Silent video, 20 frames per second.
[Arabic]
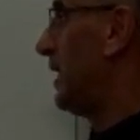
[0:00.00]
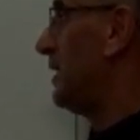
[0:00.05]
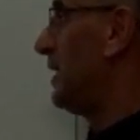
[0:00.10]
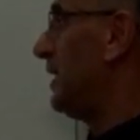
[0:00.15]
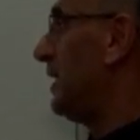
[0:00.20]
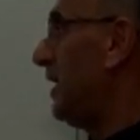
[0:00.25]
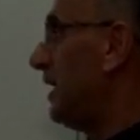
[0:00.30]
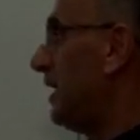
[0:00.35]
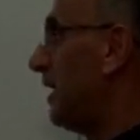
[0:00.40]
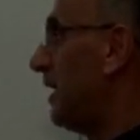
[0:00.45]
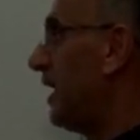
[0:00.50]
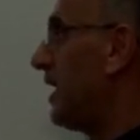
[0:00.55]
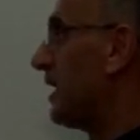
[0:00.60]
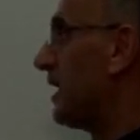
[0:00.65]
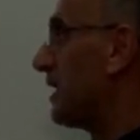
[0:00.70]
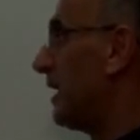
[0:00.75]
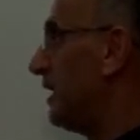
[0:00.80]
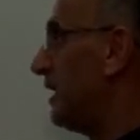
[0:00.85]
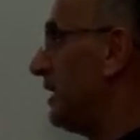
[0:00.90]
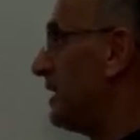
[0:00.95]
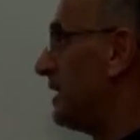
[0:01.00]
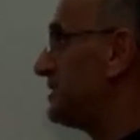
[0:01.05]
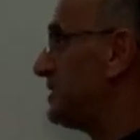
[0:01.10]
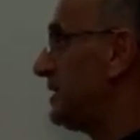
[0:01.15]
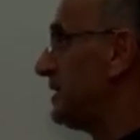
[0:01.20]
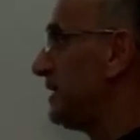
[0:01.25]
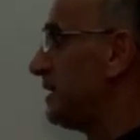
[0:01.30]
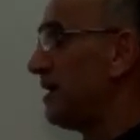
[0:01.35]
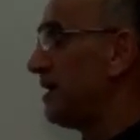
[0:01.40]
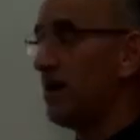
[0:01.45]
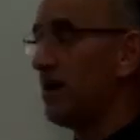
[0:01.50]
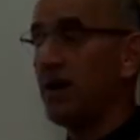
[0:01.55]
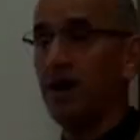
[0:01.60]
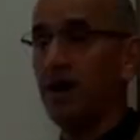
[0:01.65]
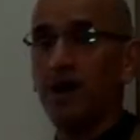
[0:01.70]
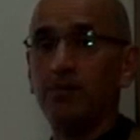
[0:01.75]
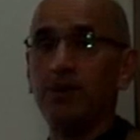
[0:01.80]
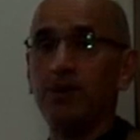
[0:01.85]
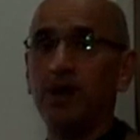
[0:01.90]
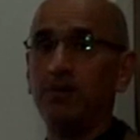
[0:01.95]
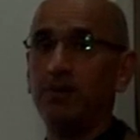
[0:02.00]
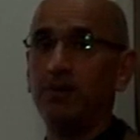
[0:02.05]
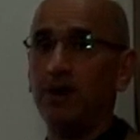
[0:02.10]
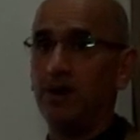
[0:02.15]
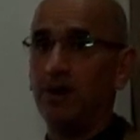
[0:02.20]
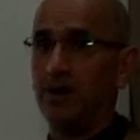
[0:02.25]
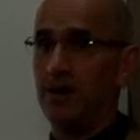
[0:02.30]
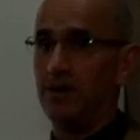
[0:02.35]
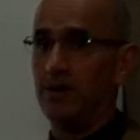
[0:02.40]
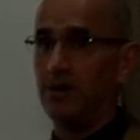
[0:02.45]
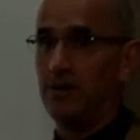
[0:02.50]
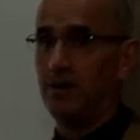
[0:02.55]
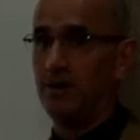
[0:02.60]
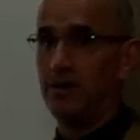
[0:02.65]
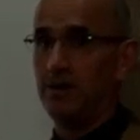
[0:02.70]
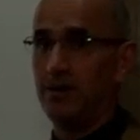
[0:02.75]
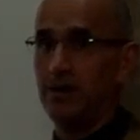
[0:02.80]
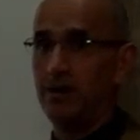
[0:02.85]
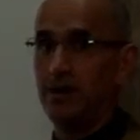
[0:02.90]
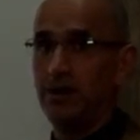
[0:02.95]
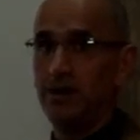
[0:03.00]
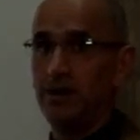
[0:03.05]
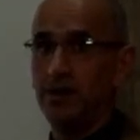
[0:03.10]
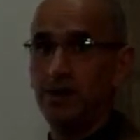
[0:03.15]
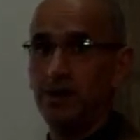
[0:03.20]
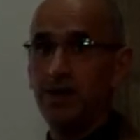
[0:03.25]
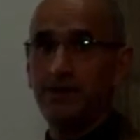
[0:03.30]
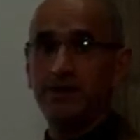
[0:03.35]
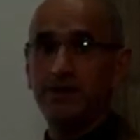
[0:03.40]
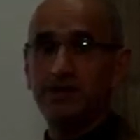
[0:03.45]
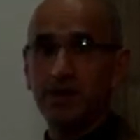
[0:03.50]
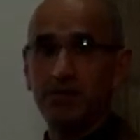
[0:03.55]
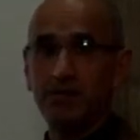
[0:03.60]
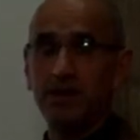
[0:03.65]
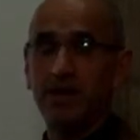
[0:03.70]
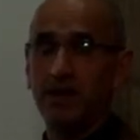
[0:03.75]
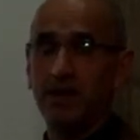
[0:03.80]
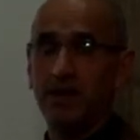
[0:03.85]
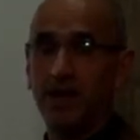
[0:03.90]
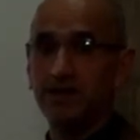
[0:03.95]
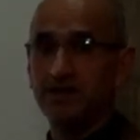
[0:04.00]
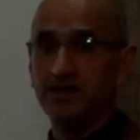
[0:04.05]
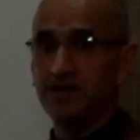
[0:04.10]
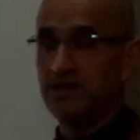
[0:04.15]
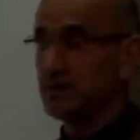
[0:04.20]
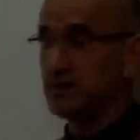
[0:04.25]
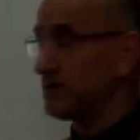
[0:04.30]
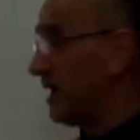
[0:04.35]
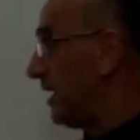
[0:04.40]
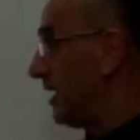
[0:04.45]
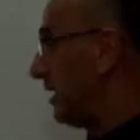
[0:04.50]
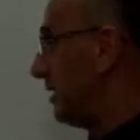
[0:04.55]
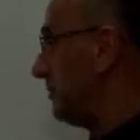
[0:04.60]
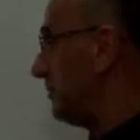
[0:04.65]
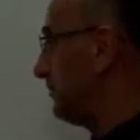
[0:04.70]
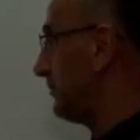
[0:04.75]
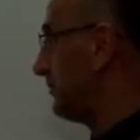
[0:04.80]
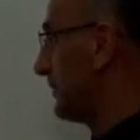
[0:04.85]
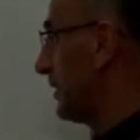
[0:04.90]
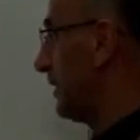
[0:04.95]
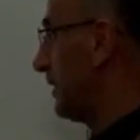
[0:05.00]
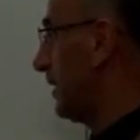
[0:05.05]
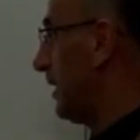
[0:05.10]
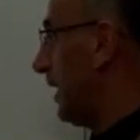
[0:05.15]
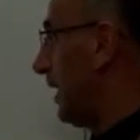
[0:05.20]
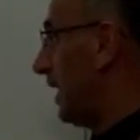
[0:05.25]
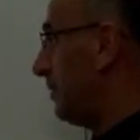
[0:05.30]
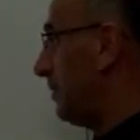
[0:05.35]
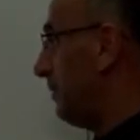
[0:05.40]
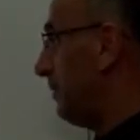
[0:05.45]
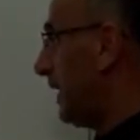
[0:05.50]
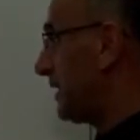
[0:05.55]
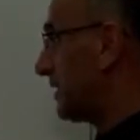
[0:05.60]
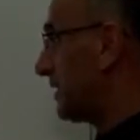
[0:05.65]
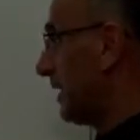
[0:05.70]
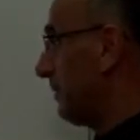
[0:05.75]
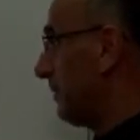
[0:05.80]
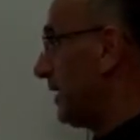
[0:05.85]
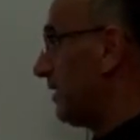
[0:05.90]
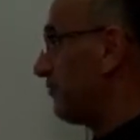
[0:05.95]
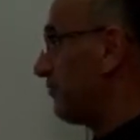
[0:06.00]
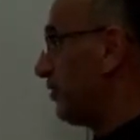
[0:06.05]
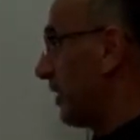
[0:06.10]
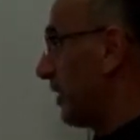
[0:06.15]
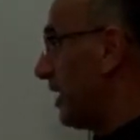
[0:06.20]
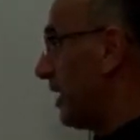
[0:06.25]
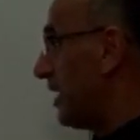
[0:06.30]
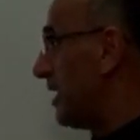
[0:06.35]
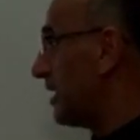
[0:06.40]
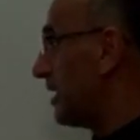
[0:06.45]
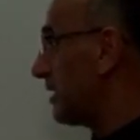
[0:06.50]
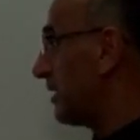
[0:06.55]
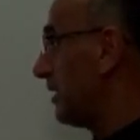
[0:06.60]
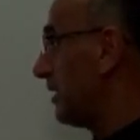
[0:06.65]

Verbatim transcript: للعلاقة التي أمامها هذا تمرين عزيزي الطالب المحكمة فراغ